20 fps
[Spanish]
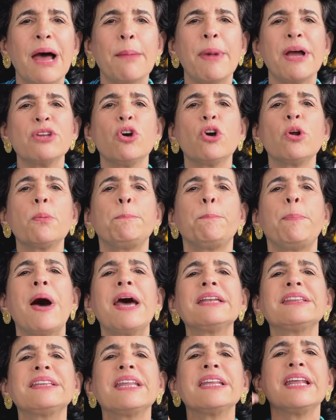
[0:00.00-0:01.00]
mayor
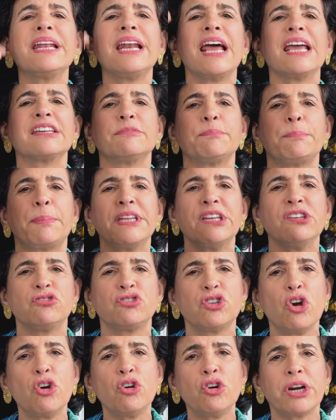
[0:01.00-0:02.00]
parte de la
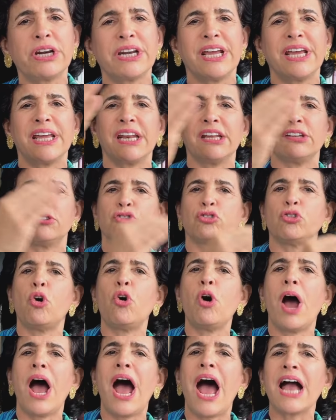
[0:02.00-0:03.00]
expedición
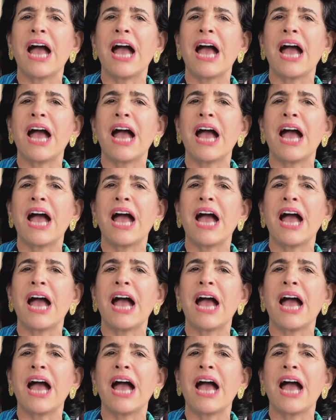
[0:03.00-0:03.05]
regresó a